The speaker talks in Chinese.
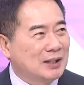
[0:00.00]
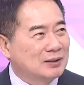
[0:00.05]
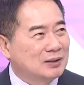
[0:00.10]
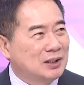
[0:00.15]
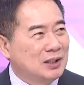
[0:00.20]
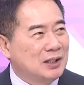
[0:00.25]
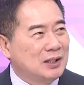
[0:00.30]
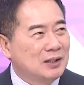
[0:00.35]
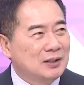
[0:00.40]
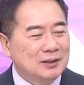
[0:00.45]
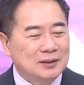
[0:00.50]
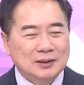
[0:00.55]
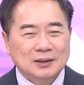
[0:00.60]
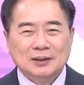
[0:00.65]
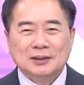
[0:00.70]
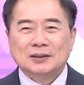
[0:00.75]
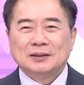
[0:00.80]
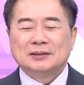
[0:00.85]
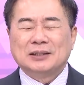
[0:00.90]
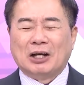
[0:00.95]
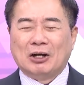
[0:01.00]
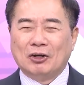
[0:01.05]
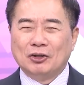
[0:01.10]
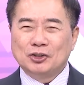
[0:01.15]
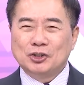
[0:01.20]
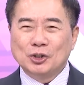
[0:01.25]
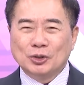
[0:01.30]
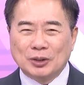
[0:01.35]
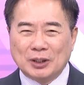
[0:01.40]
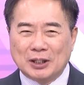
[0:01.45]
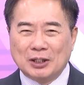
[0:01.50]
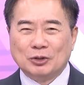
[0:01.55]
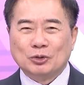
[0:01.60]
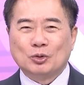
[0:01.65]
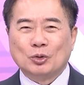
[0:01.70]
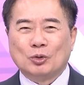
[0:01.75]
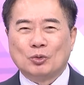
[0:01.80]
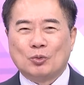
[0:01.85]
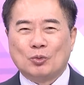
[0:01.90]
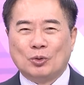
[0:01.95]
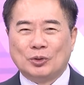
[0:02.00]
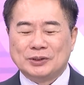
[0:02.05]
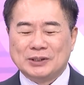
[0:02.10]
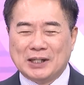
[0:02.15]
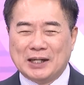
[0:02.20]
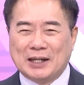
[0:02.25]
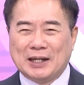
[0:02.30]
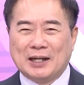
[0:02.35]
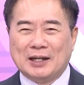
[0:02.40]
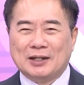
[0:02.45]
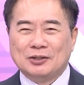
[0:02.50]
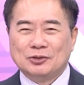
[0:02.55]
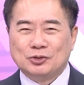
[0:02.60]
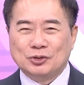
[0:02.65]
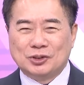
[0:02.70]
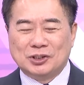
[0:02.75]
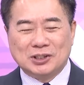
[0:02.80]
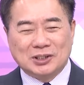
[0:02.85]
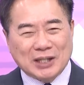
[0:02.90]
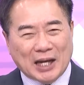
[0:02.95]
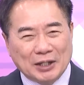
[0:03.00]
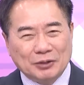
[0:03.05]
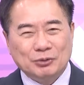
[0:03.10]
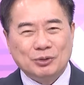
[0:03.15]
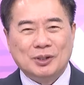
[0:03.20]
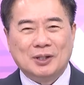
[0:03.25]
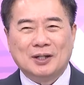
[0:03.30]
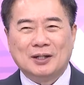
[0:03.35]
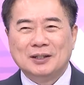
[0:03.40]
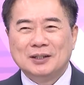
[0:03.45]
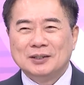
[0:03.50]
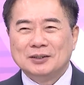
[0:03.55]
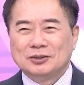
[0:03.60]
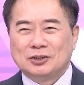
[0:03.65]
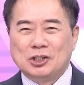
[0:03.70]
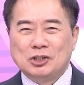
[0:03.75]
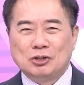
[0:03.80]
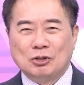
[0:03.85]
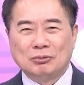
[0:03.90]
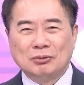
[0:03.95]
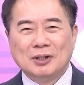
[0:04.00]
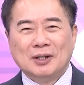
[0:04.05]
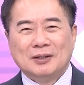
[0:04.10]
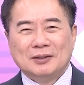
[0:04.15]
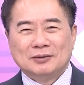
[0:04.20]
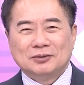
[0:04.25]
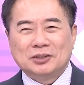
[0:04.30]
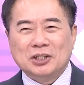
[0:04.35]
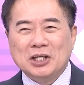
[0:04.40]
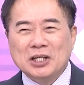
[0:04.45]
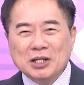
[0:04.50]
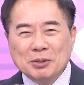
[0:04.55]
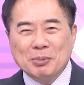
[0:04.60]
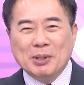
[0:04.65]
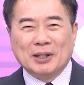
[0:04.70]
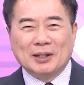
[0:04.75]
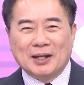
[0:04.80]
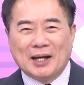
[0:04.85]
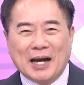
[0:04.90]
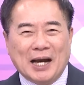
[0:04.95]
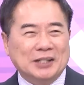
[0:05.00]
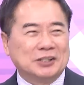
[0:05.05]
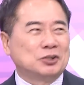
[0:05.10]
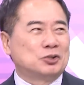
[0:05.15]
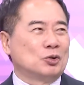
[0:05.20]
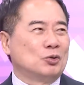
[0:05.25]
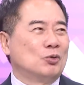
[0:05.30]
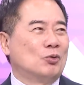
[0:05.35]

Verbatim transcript: 降低。然后就有很多国家呢，就去参与了。其中第一名的还是